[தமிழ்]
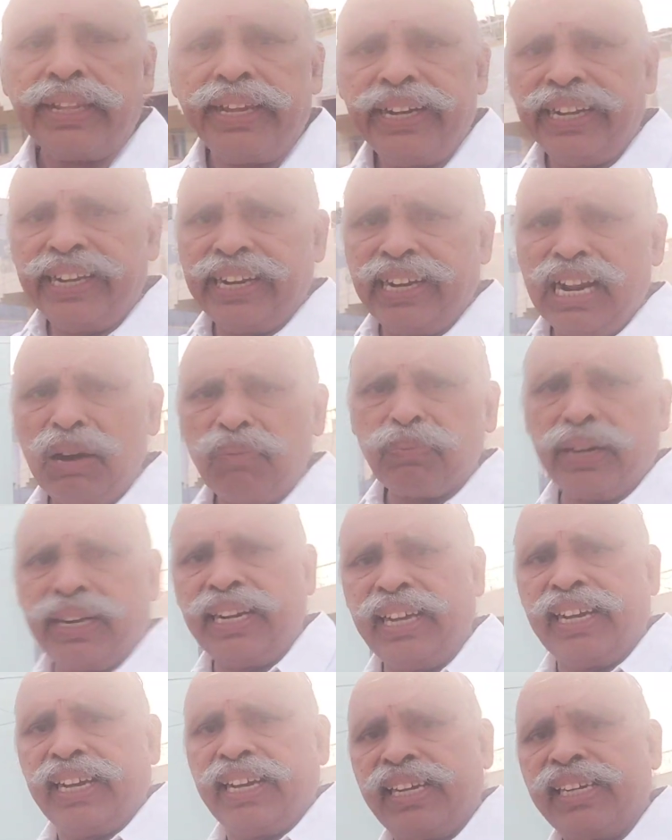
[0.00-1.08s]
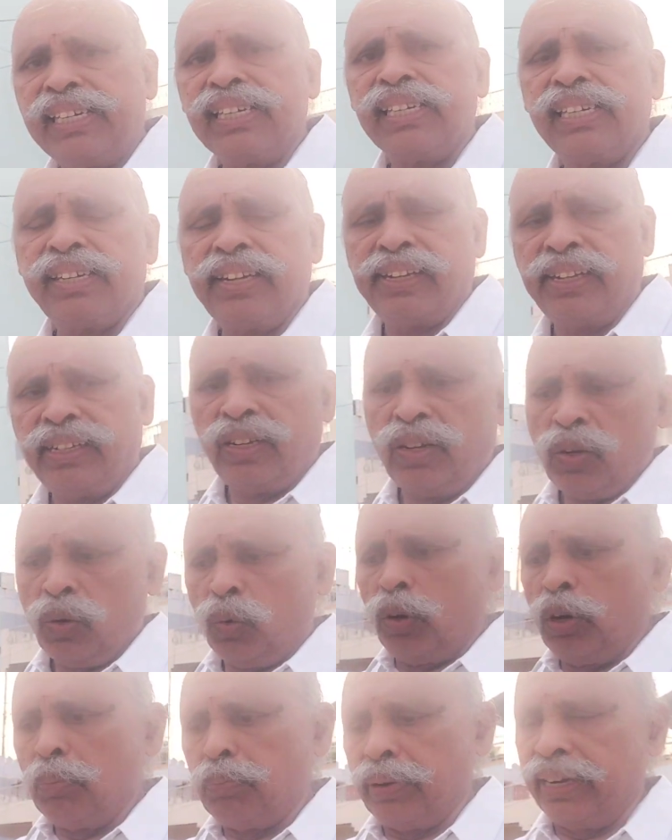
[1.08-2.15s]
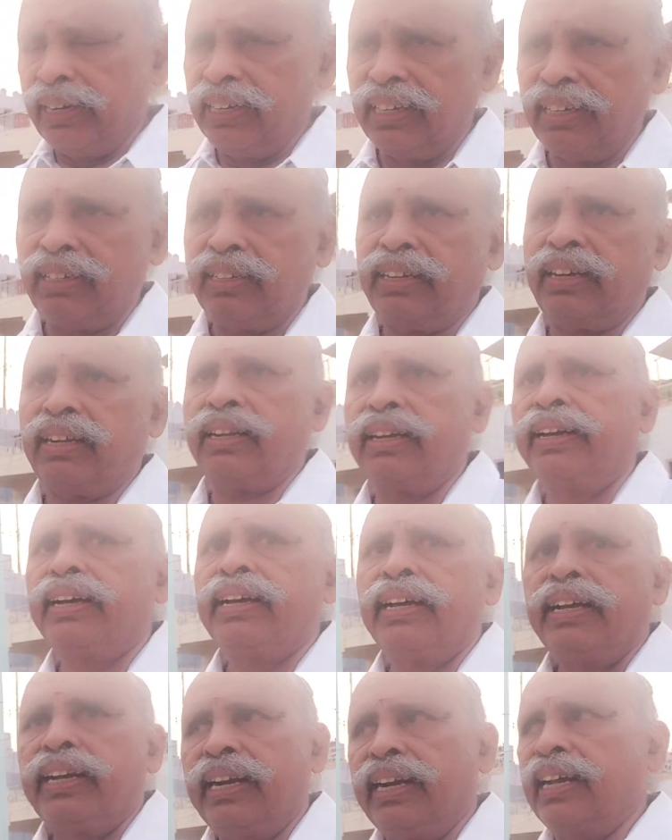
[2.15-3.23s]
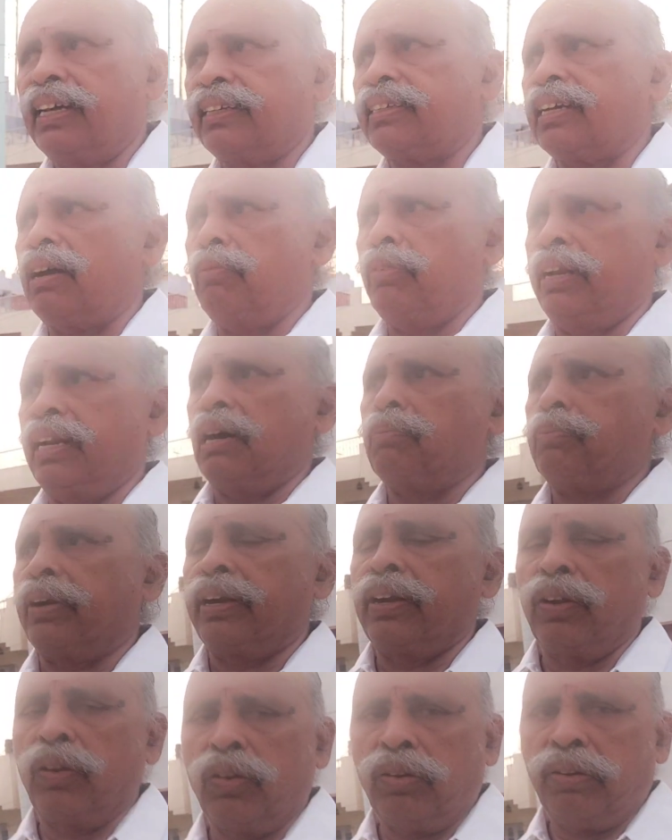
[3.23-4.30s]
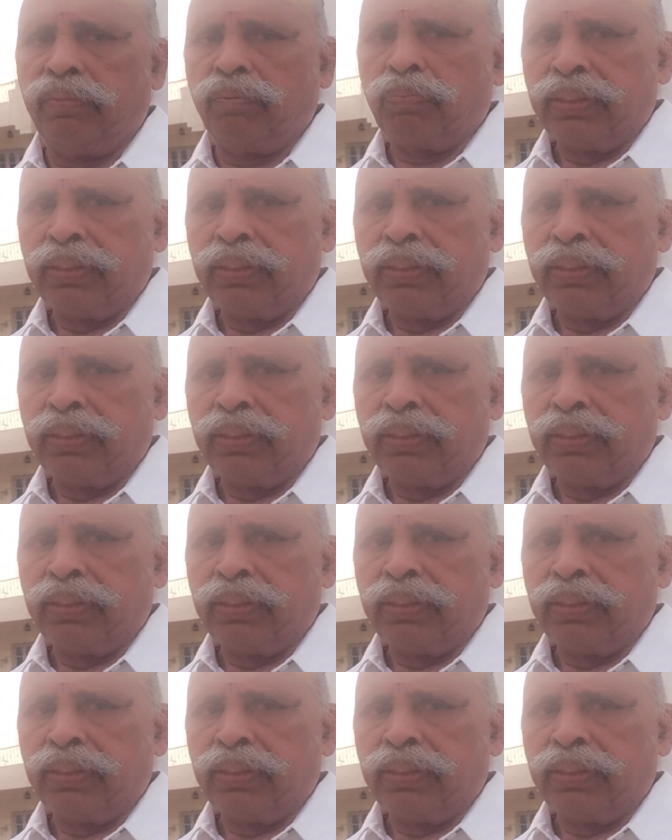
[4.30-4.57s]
நீ என்ன பண்ணு ஒன்று பண்ணு என்னார் என்ன சாமி நான் பண்ணணும்